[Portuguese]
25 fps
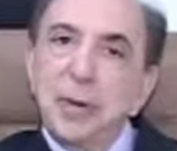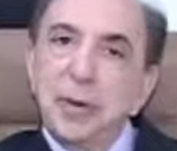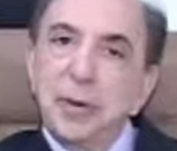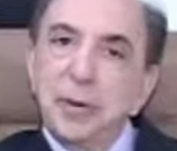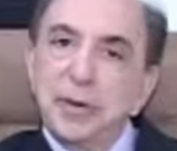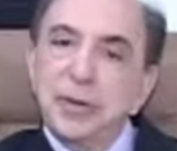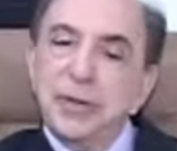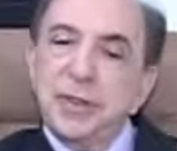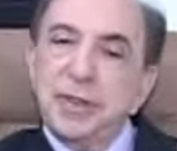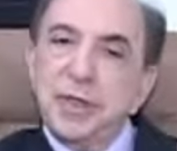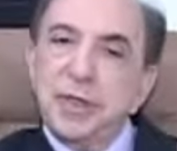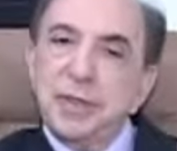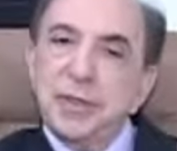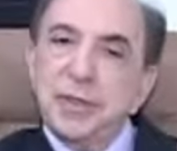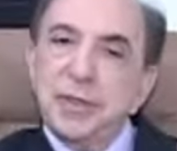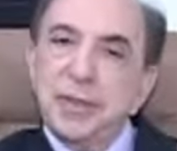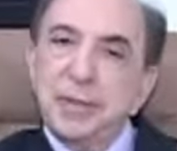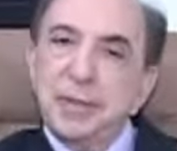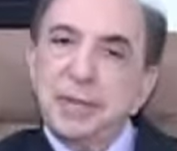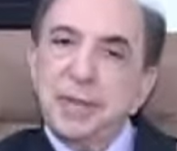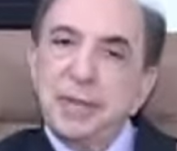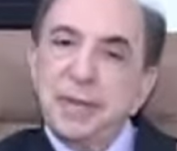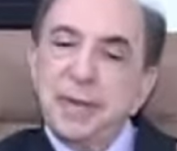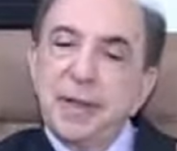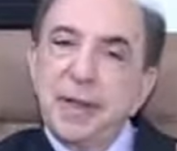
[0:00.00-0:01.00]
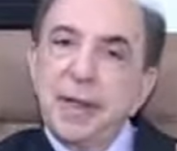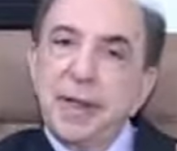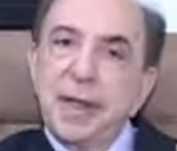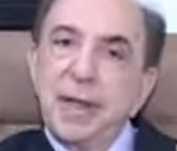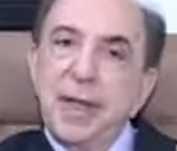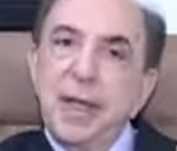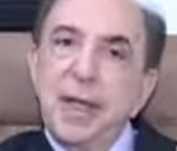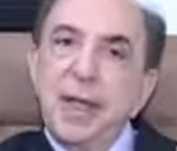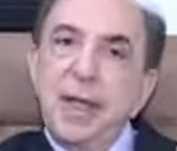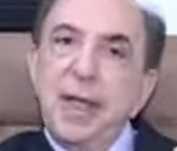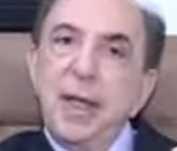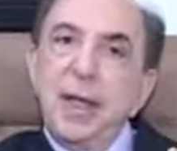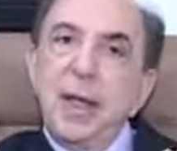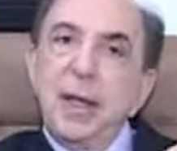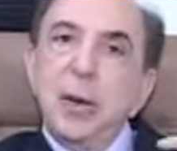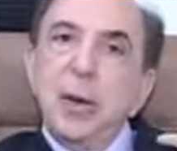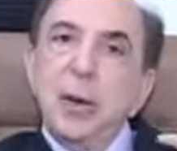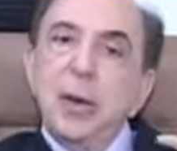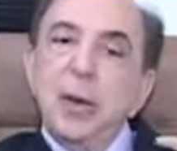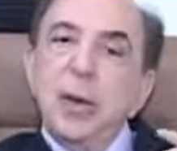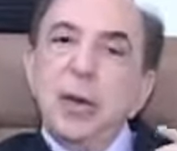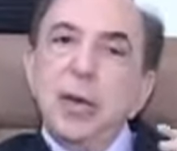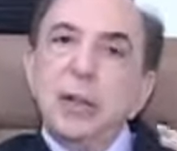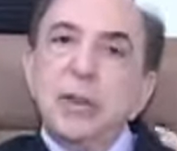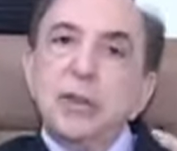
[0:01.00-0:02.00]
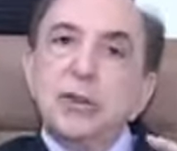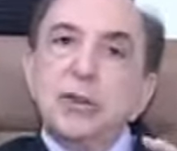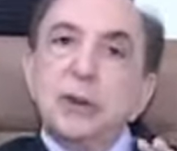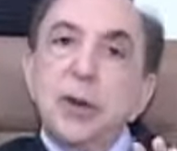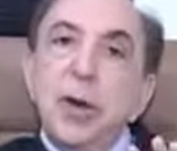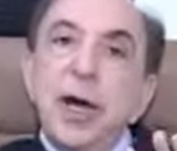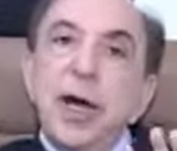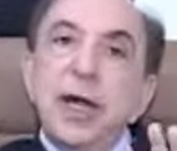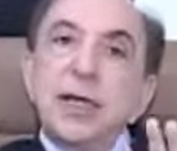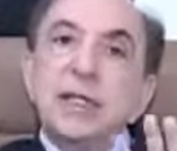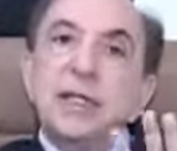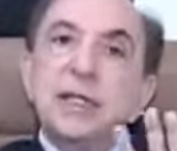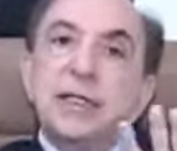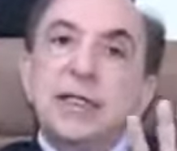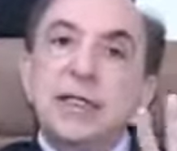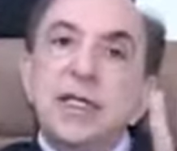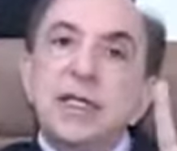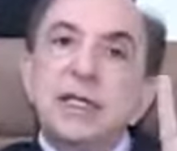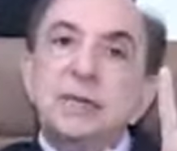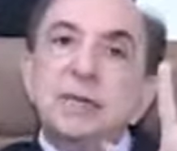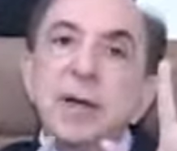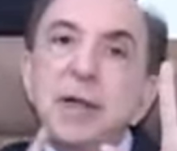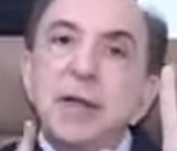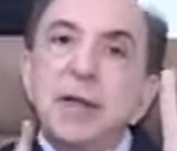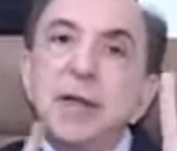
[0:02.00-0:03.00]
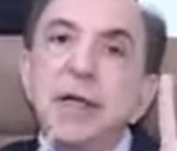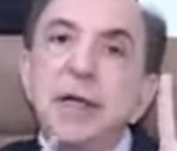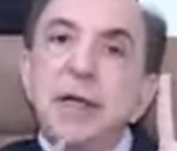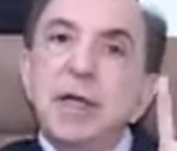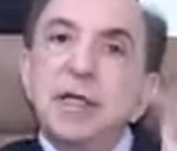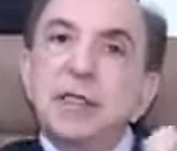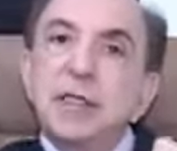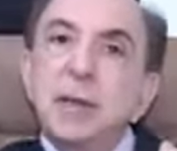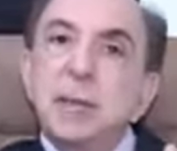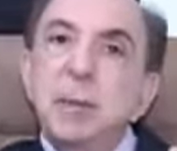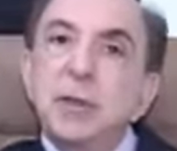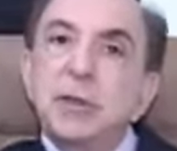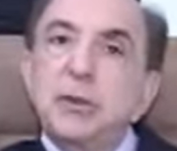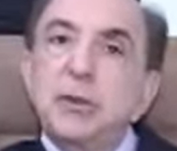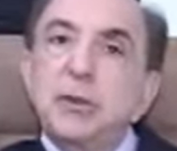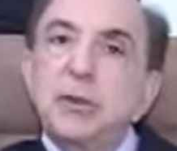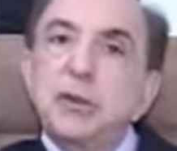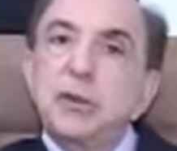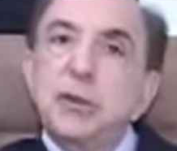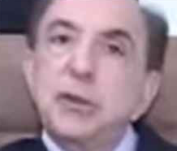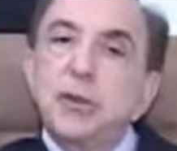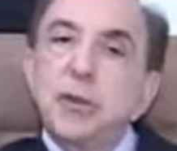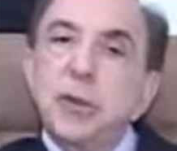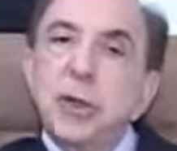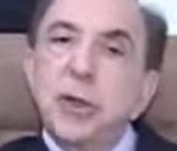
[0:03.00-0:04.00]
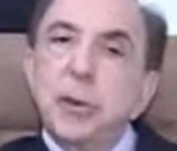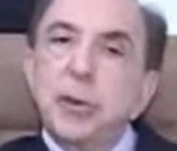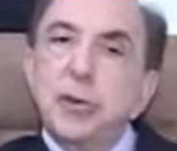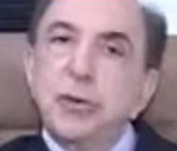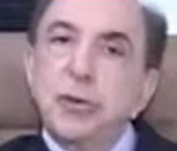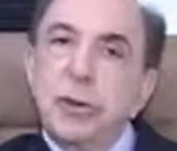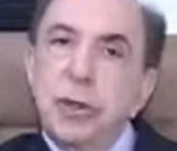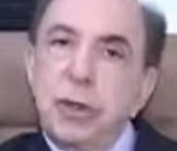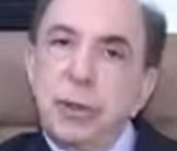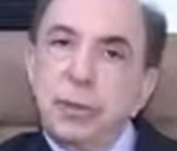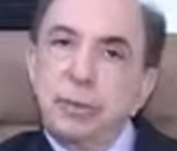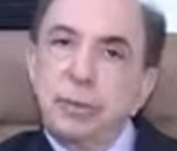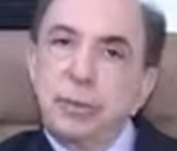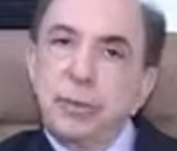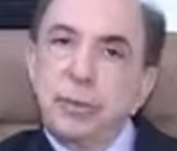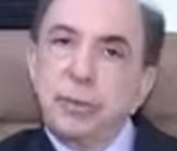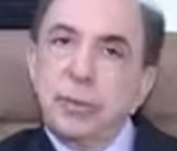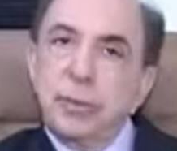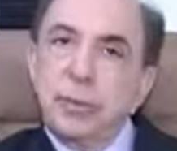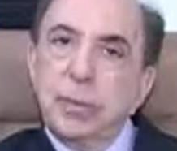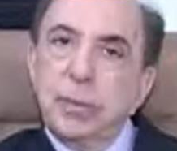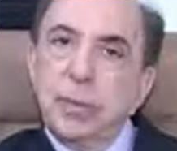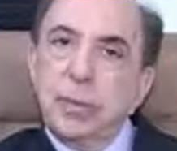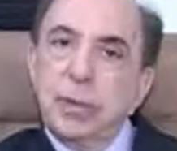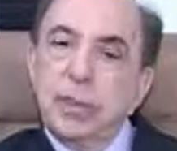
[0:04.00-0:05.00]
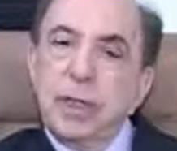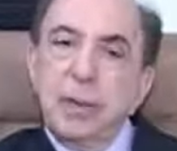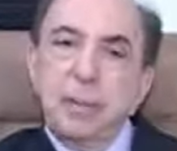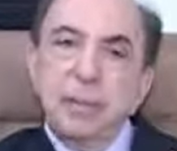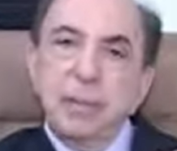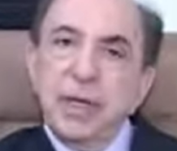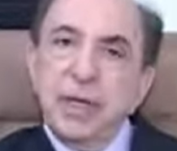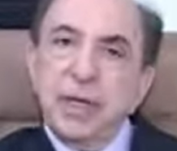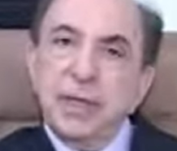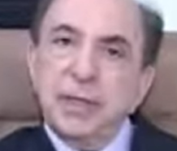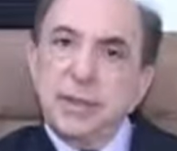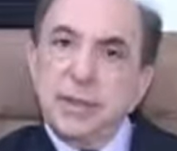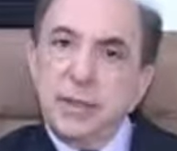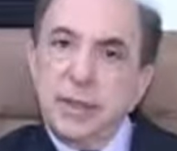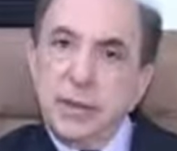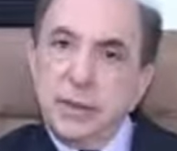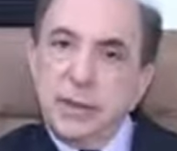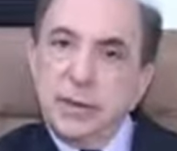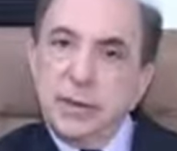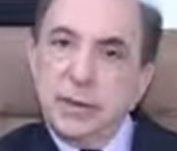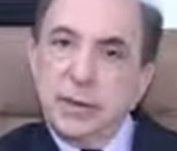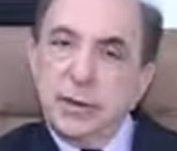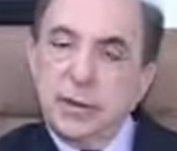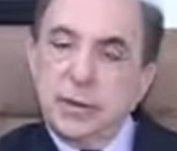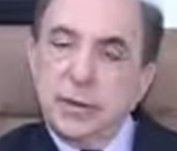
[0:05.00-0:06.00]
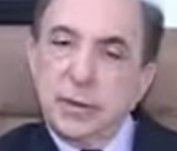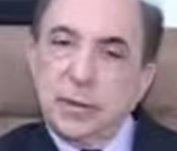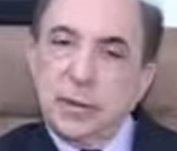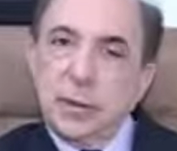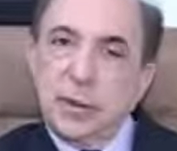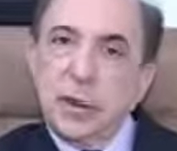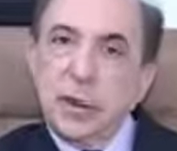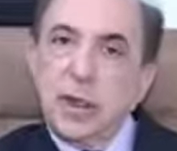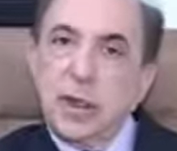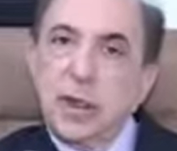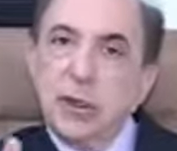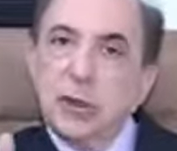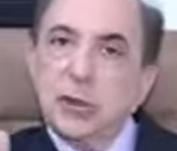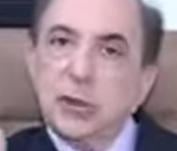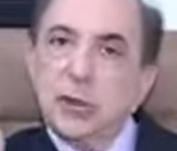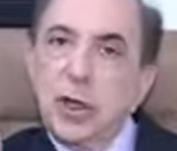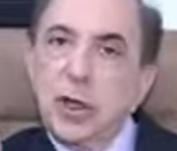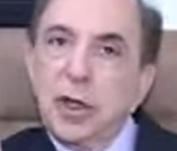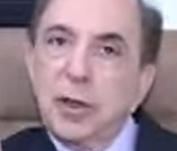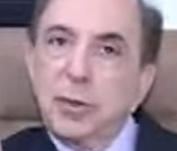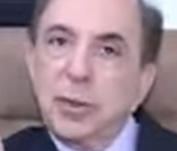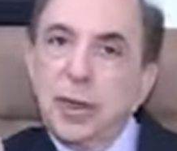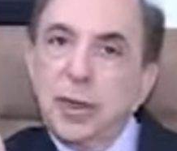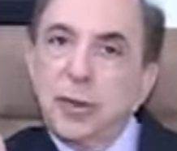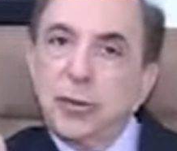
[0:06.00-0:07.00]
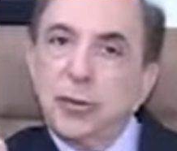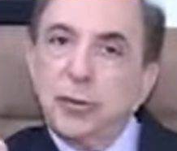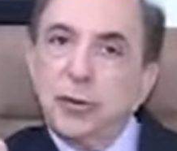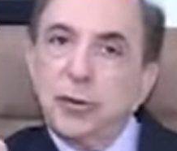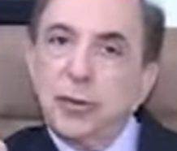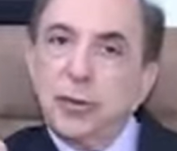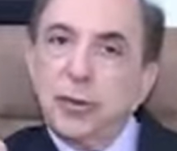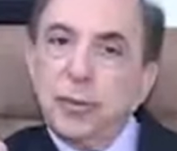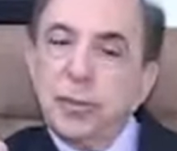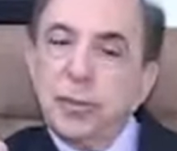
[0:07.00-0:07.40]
Ou seja, só há seis maneiras da pessoa estruturar o tempo, e apenas seis: isolamento,